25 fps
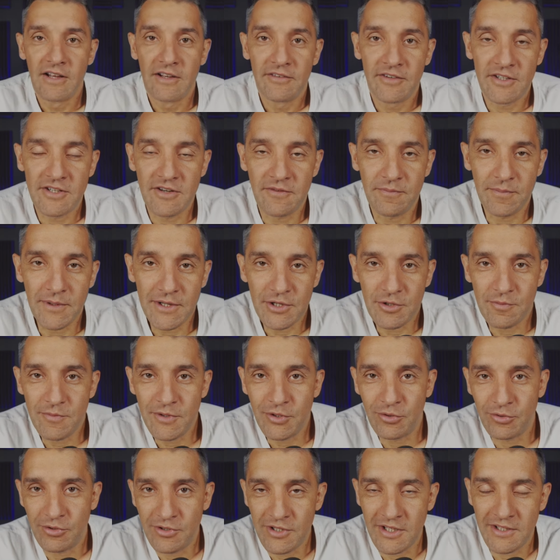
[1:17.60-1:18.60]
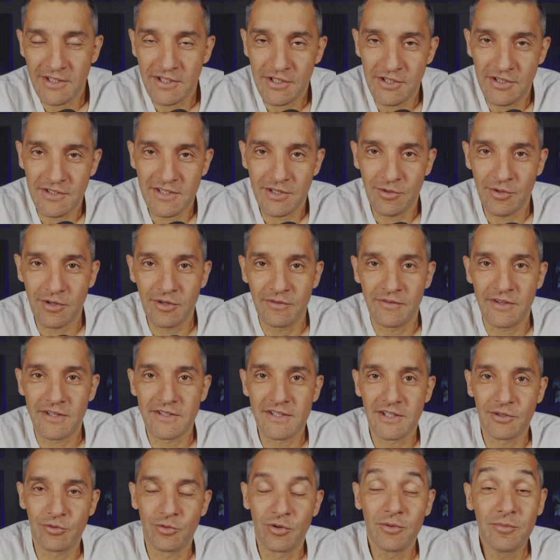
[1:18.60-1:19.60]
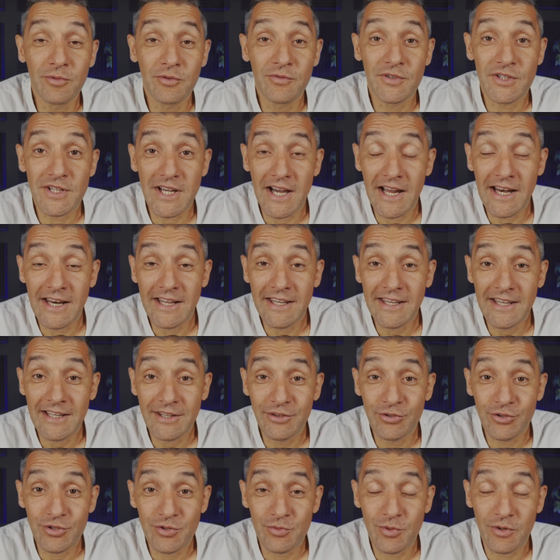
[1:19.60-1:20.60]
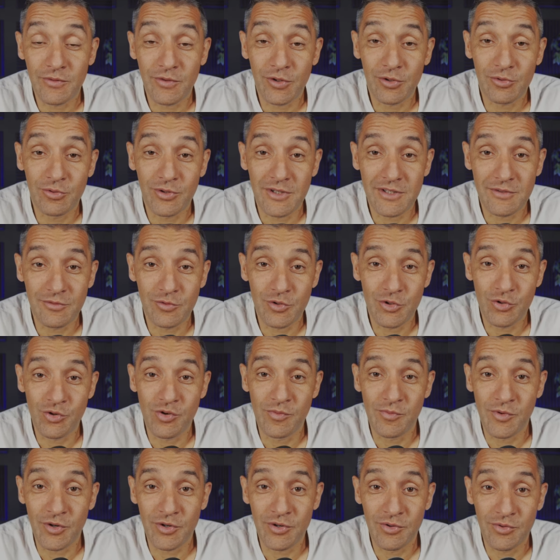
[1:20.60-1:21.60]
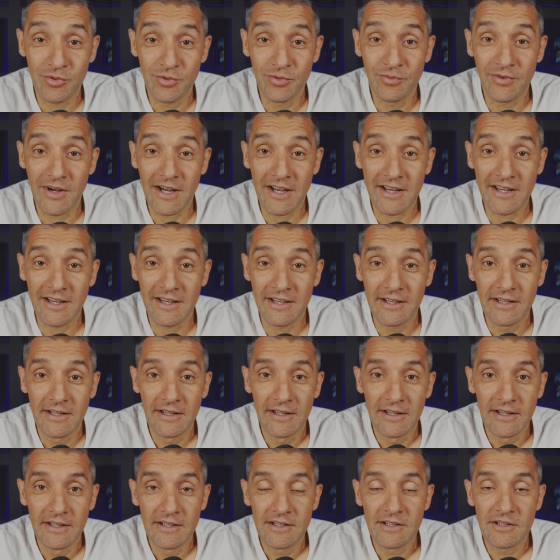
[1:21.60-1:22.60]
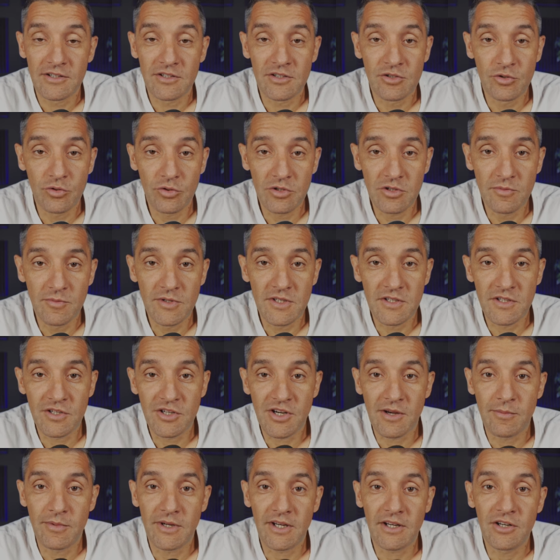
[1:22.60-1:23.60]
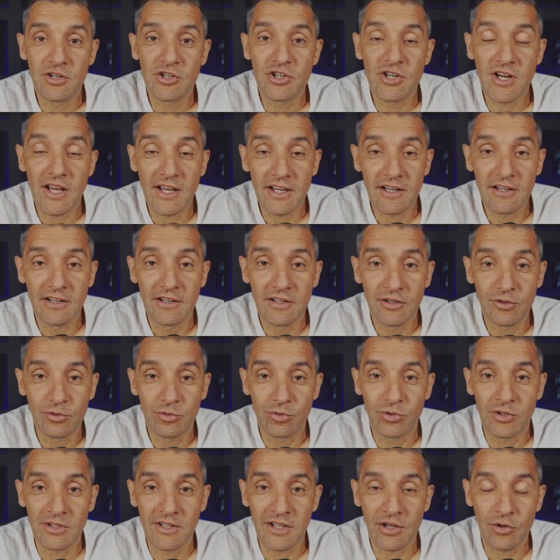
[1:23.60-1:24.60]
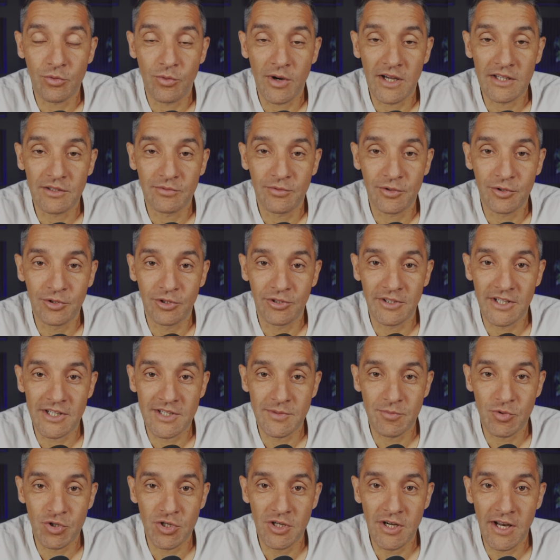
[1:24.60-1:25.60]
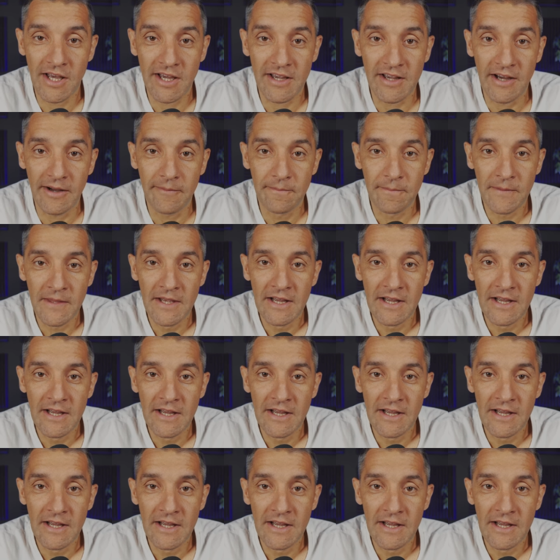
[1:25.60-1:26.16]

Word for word: Wiecie, w 5 minut nie da się całego wersetu omówić, ale jedno słowo, które zwróciło moją uwagę, zrzućmy z siebie grzech, który tak łatwo do nas przylega.